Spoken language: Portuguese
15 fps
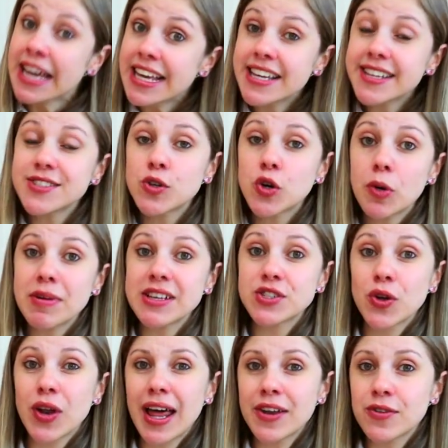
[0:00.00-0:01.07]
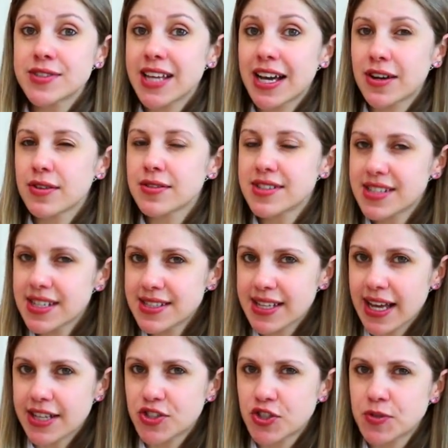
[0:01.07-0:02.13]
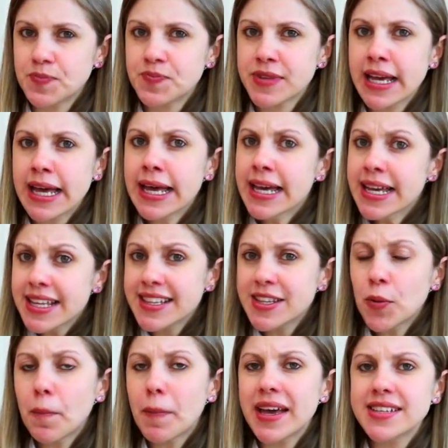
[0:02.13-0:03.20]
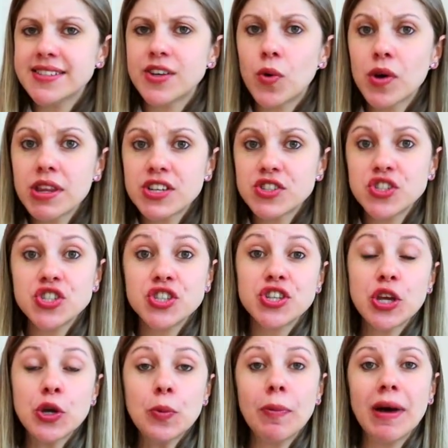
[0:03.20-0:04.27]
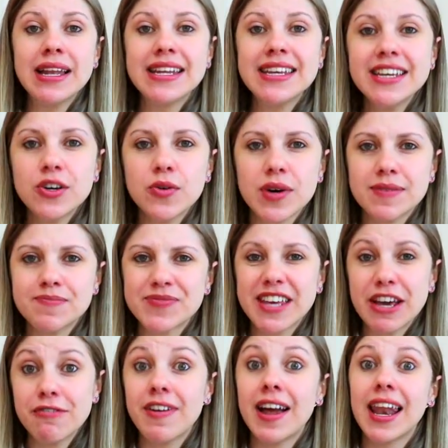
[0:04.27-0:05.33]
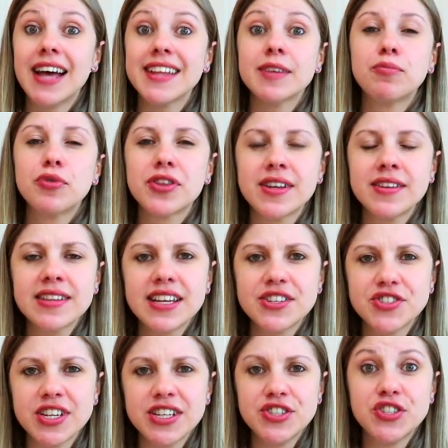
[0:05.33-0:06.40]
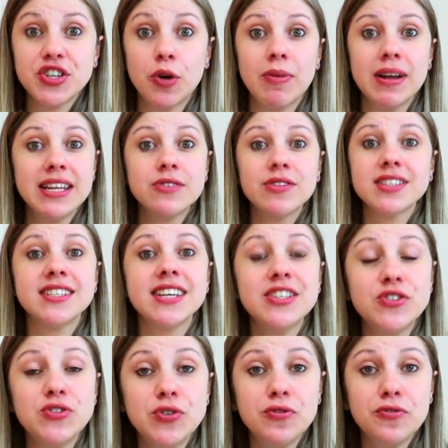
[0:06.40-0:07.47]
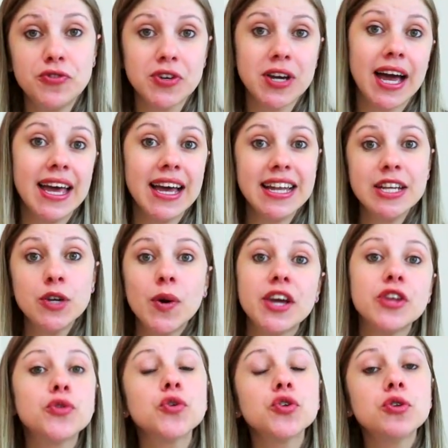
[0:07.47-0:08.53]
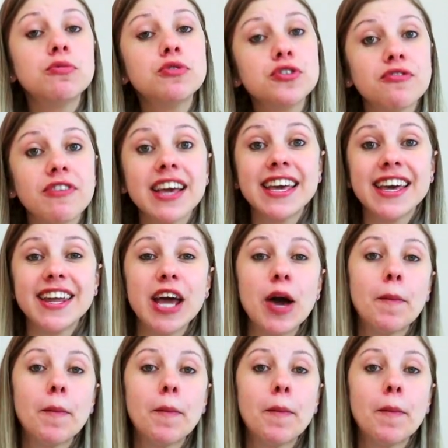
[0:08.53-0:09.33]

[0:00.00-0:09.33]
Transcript: E isso começou lá no século 17. Então pense, quando a gente tem uma língua que é falada por tanta gente, é uma língua científica, é a língua que todo mundo vai querer